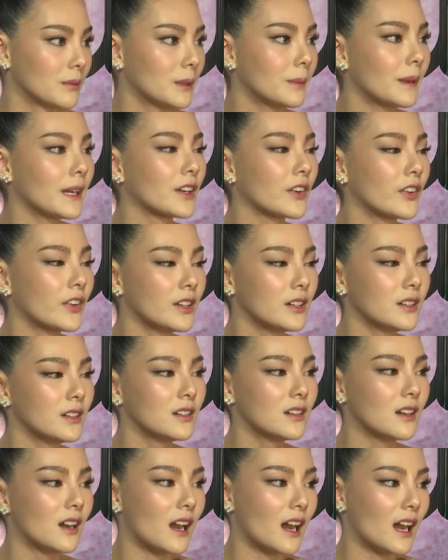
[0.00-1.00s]
ดเหมือนกันนะพี่ไผ่ก็เดื
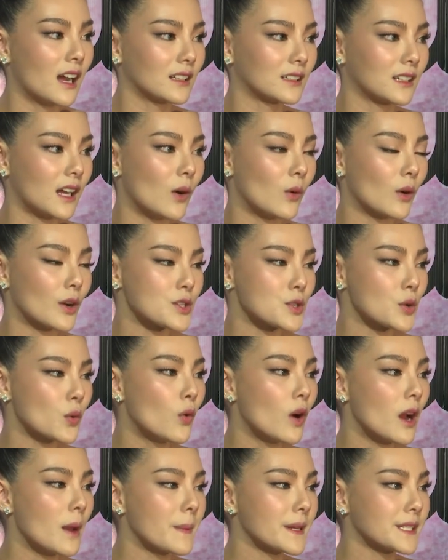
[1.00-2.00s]
อดเขาก็
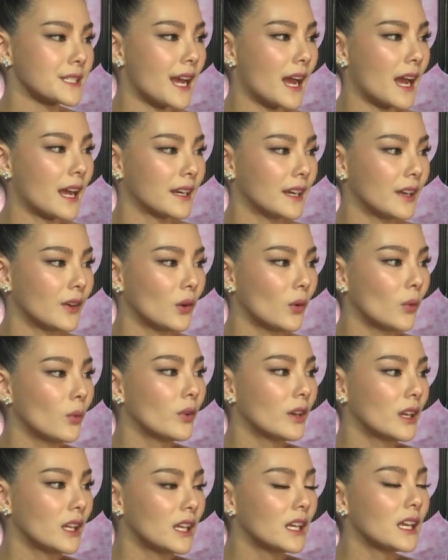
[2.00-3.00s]
ช่วยประสานนั่น
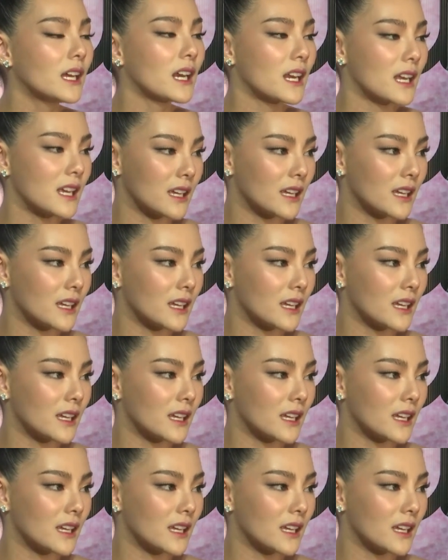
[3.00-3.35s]
นู่นนี่อะไร